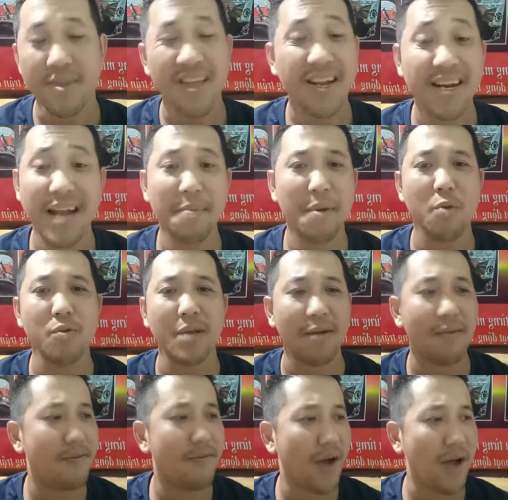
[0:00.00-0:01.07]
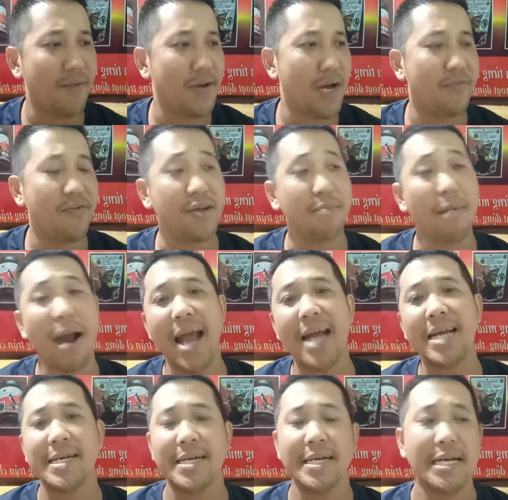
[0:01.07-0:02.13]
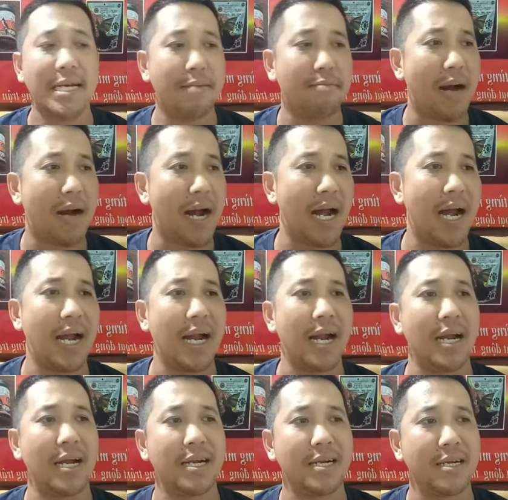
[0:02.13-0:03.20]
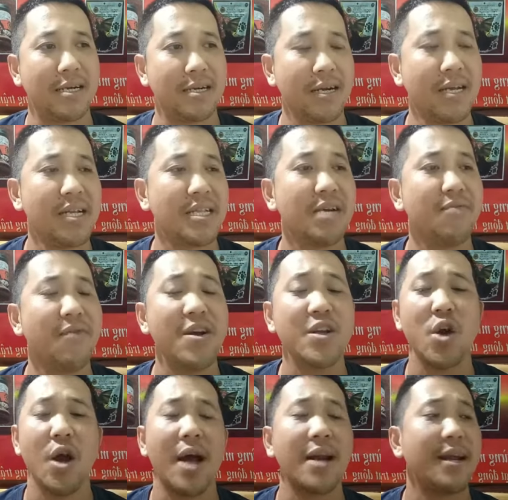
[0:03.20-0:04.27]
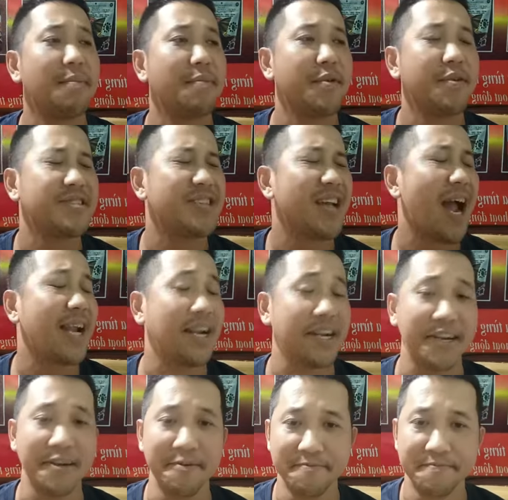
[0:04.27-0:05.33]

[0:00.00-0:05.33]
Nam Râu cũng chẳng có vẻ vì bán mà đi tư vấn cho anh em nói sai lệch đâu.